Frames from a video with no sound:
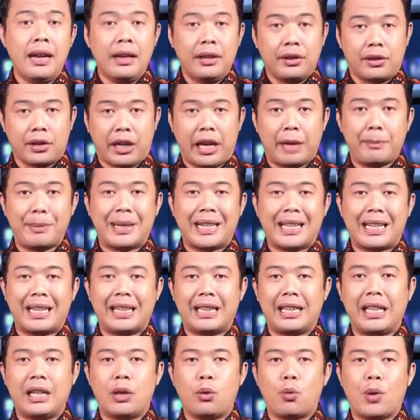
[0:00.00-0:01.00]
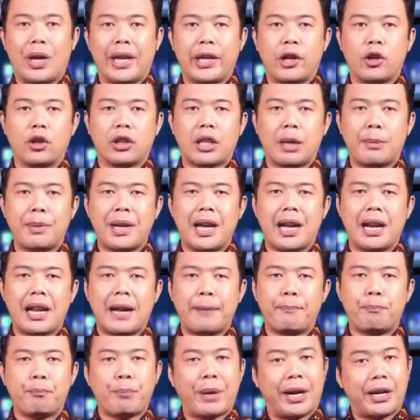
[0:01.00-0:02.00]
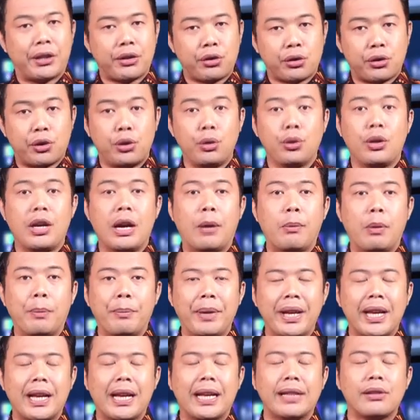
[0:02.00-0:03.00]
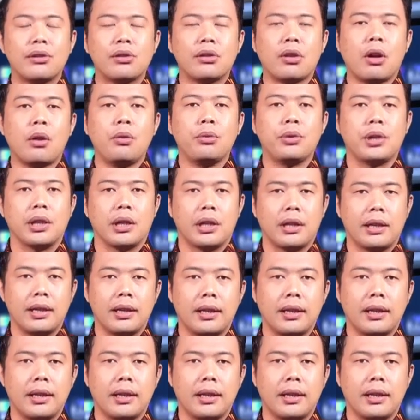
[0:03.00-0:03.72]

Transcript: Selain mengkritik, Wali Kota berharap pers juga memberikan solusi.